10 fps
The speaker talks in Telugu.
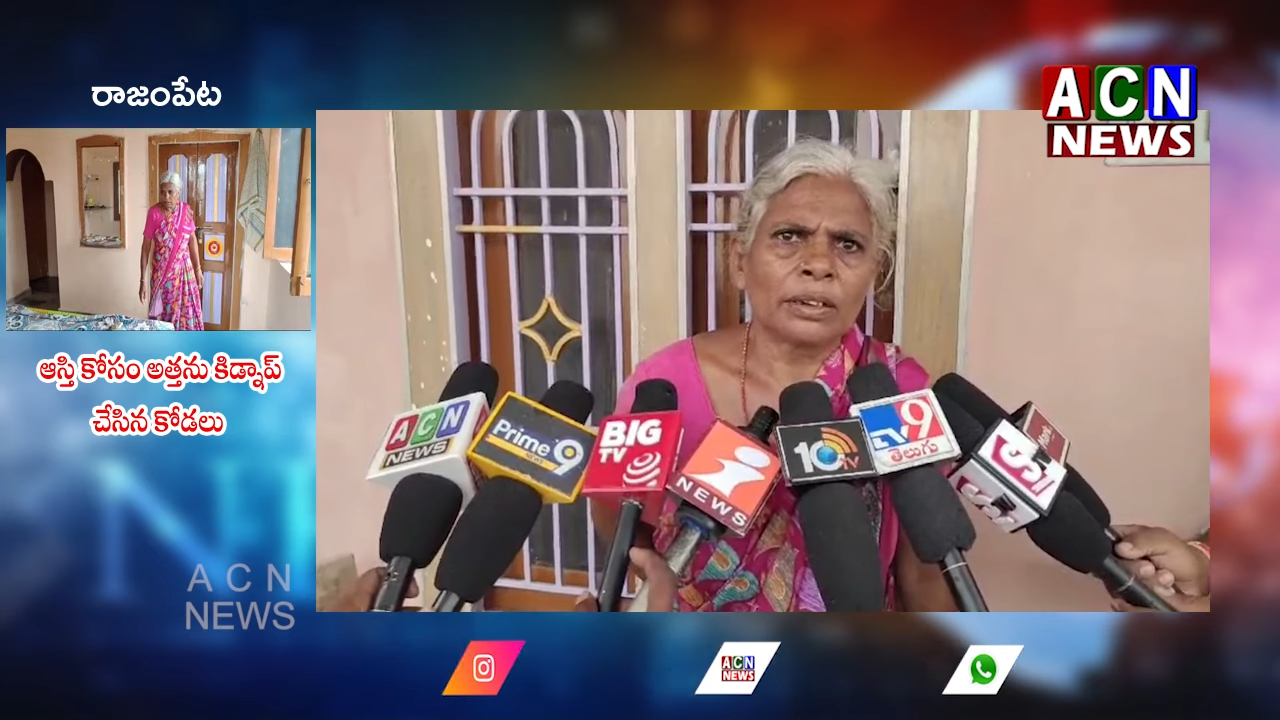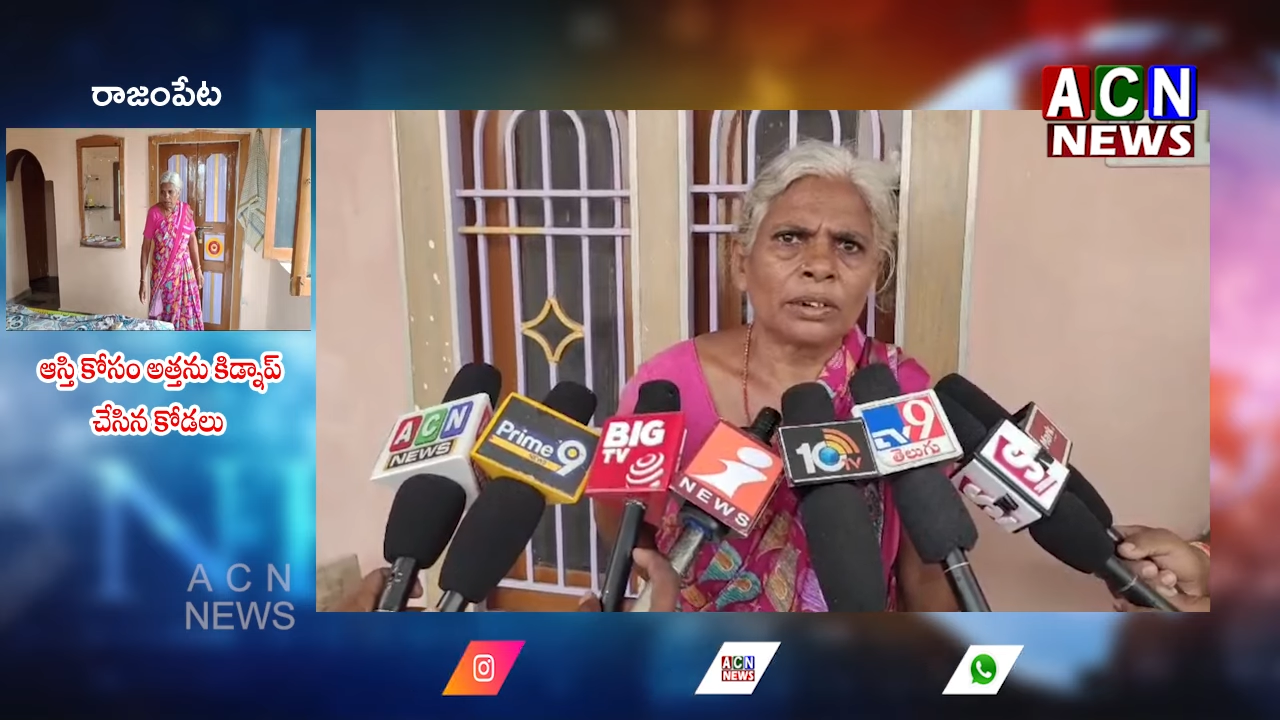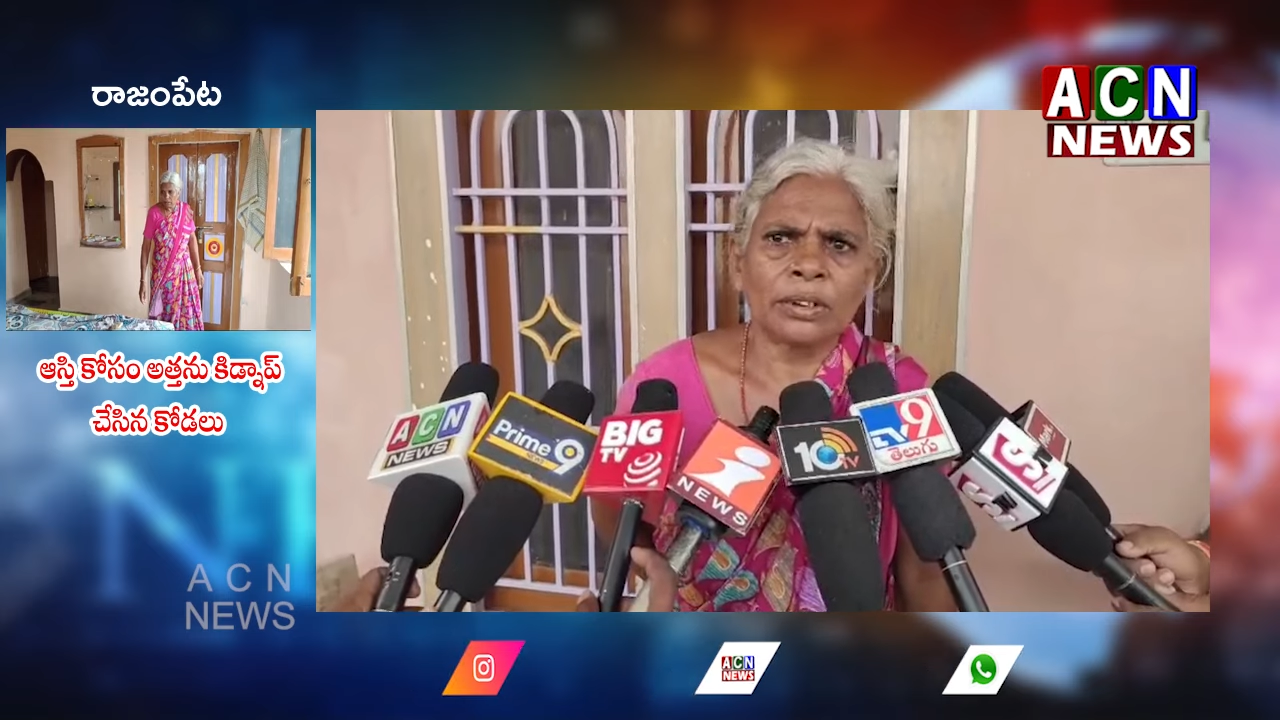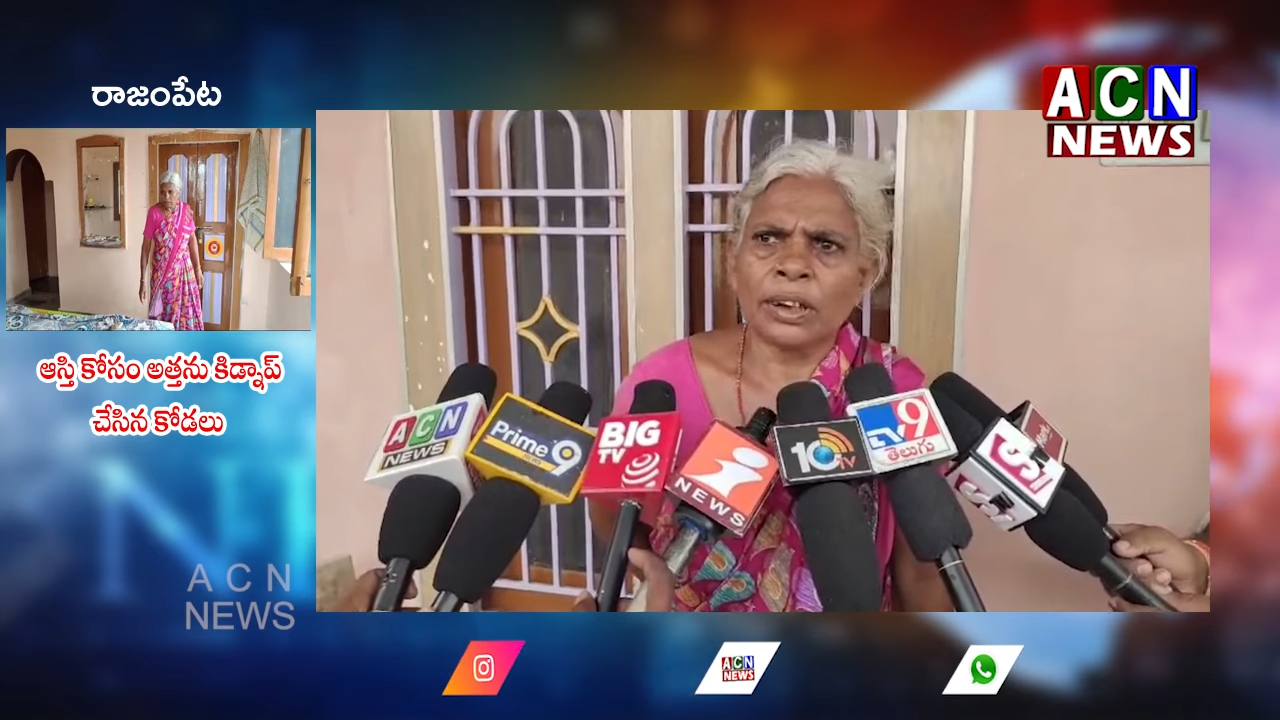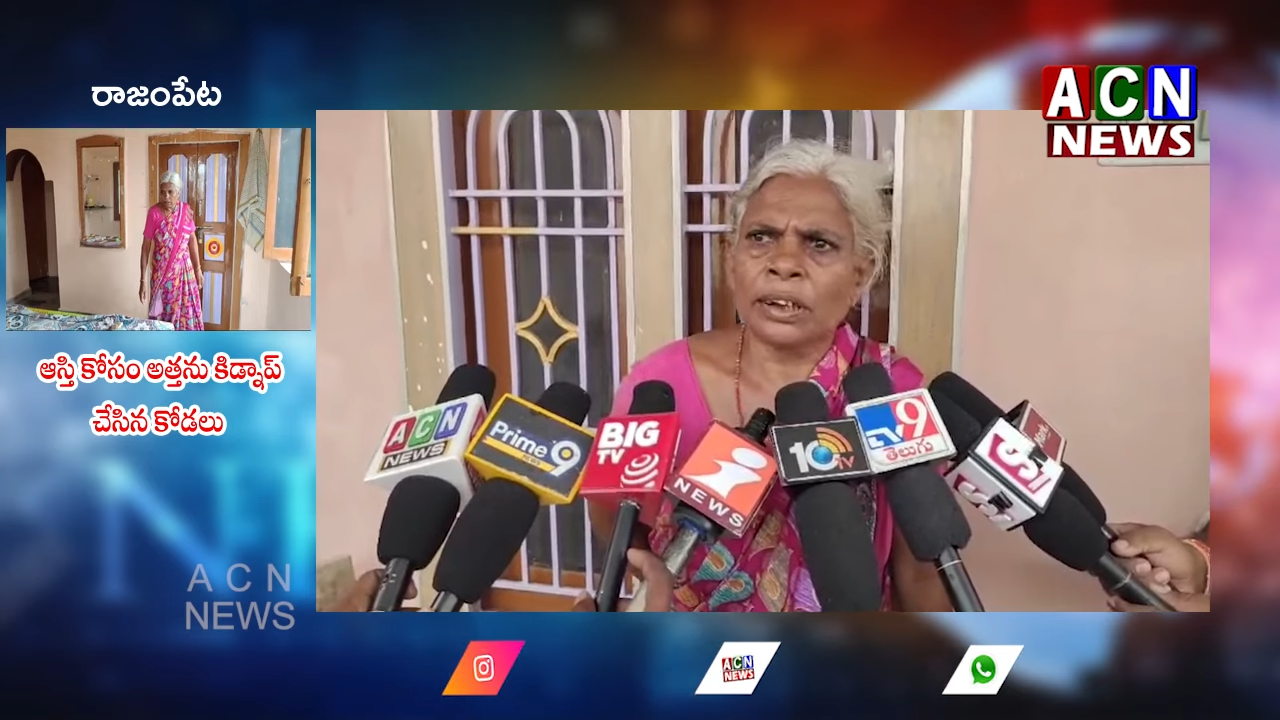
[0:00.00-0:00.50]

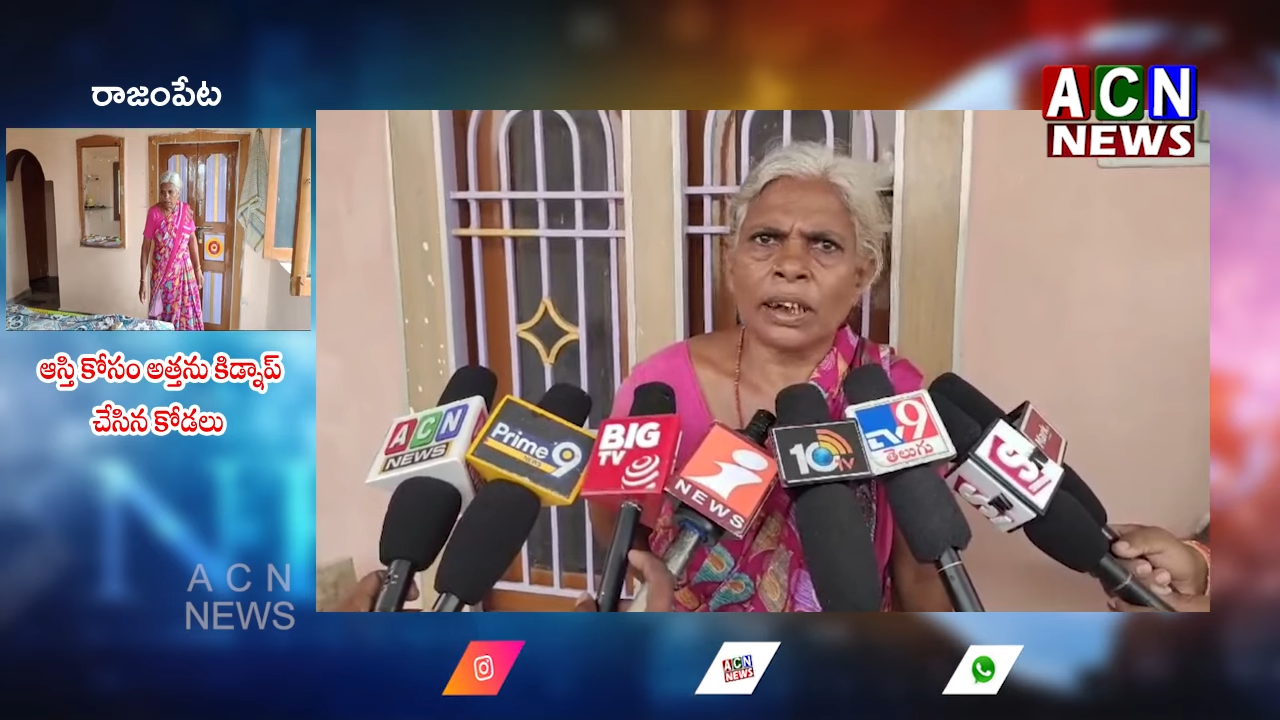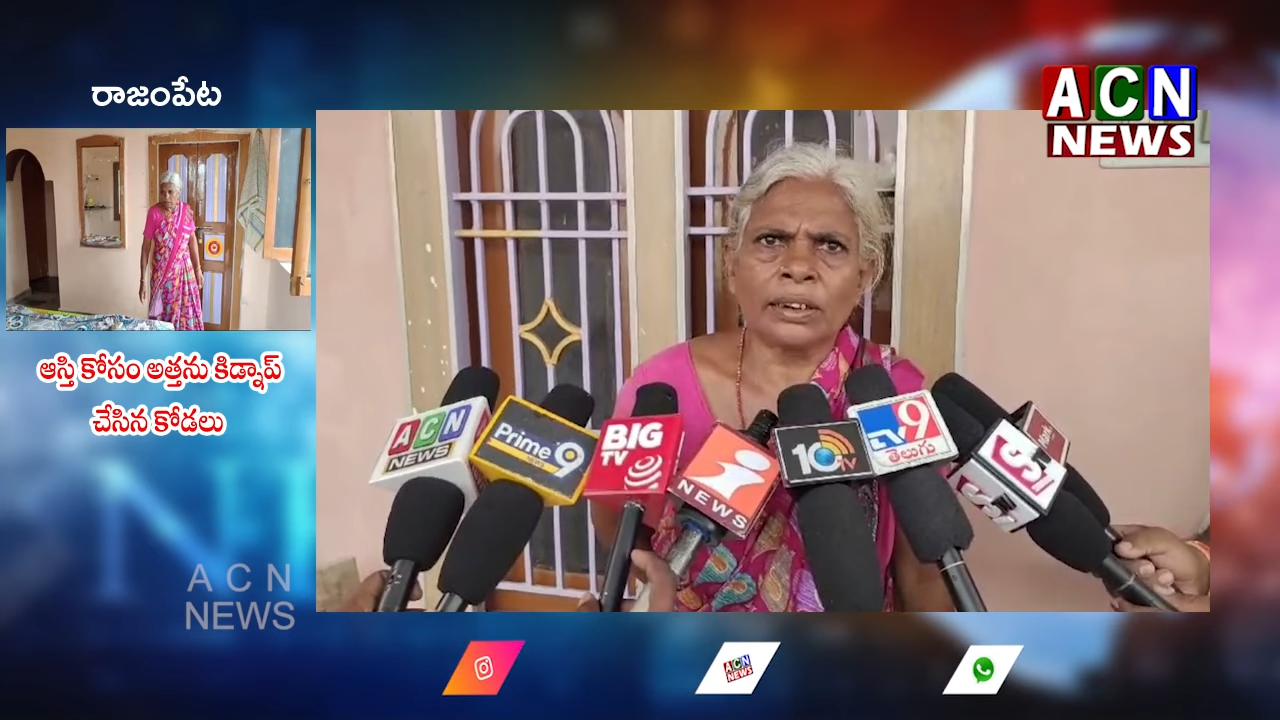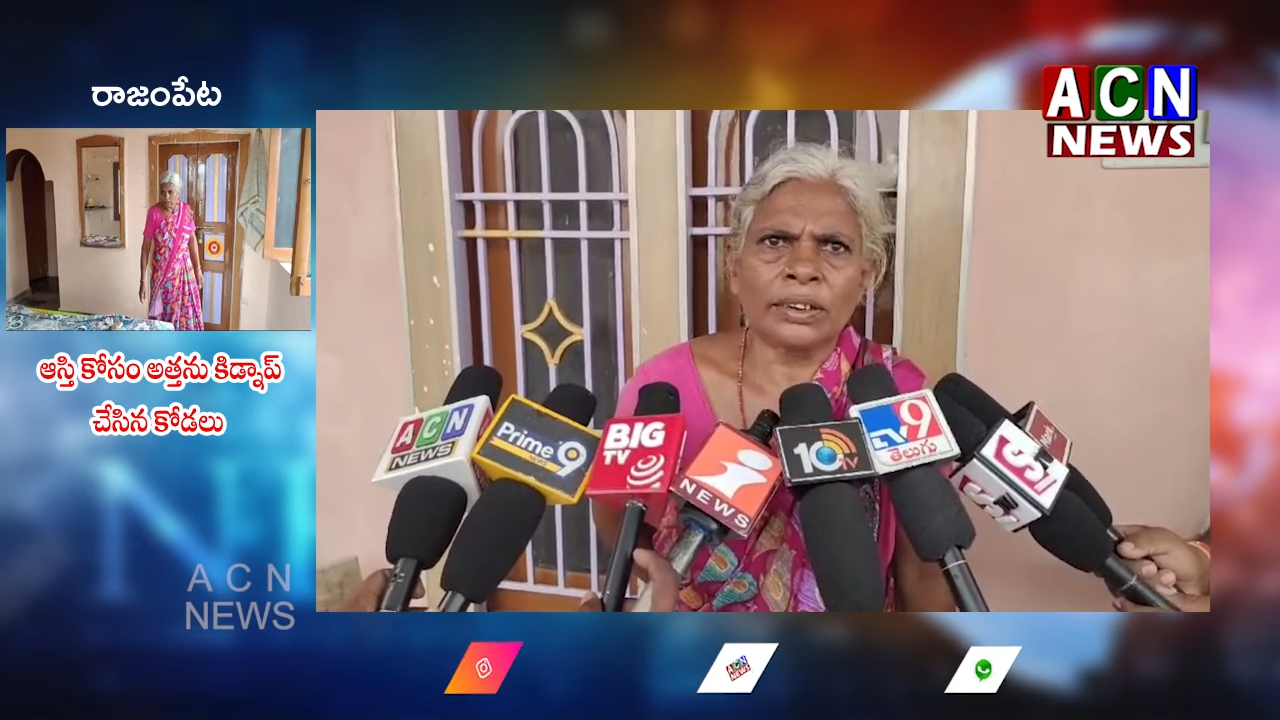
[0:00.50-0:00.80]
దౌర్జన్యంగా